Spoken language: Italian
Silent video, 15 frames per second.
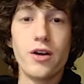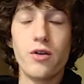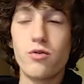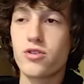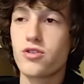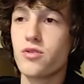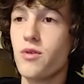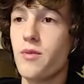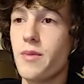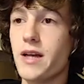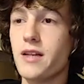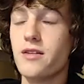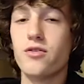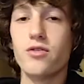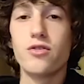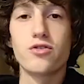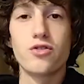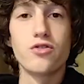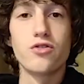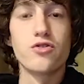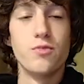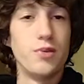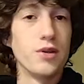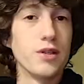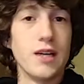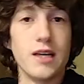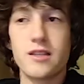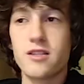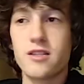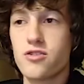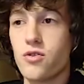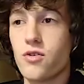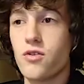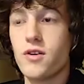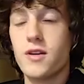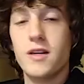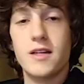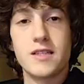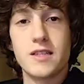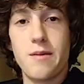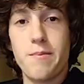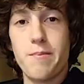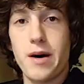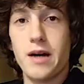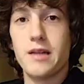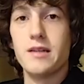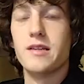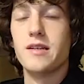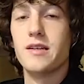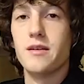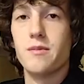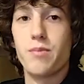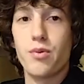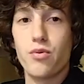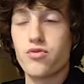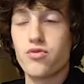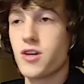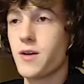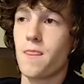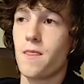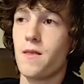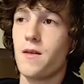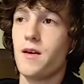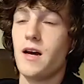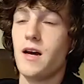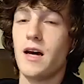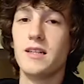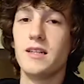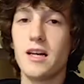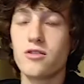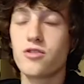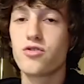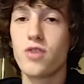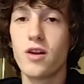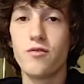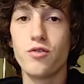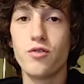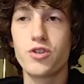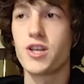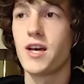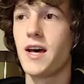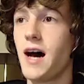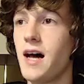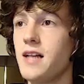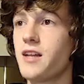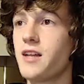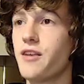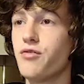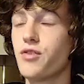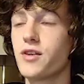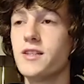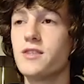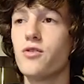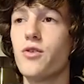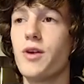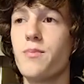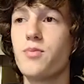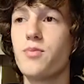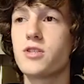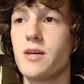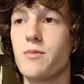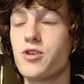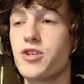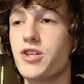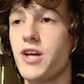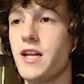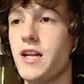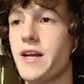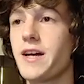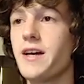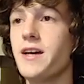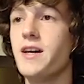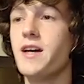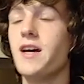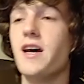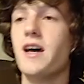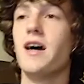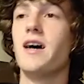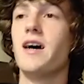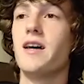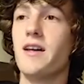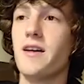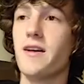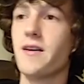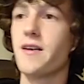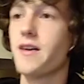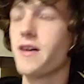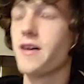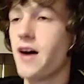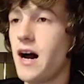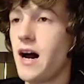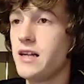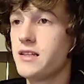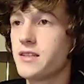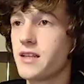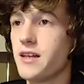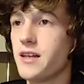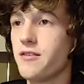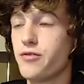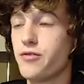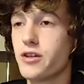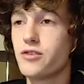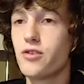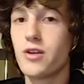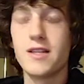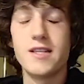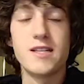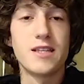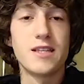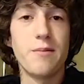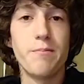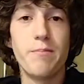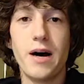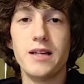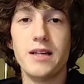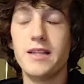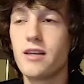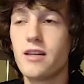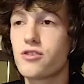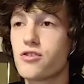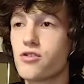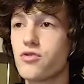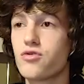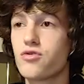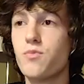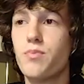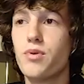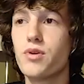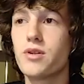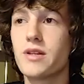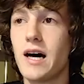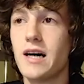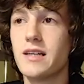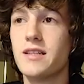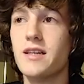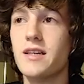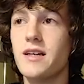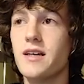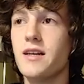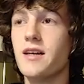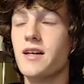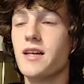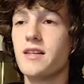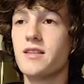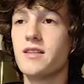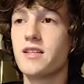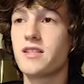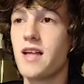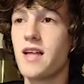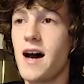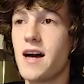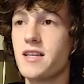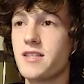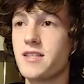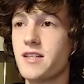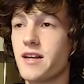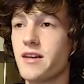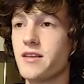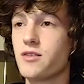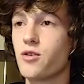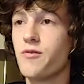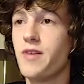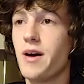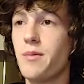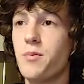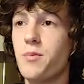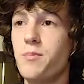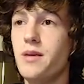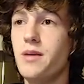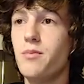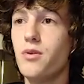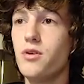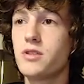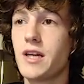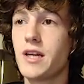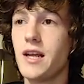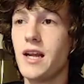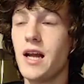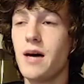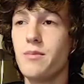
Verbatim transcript: questo momento sono supportate solo le stampanti Prusa. Andando sulla voce altri fornitori possiamo scegliere eh, altri fornitori di stampanti che sono supportati da slicer. Troviamo Bibo, Trilab,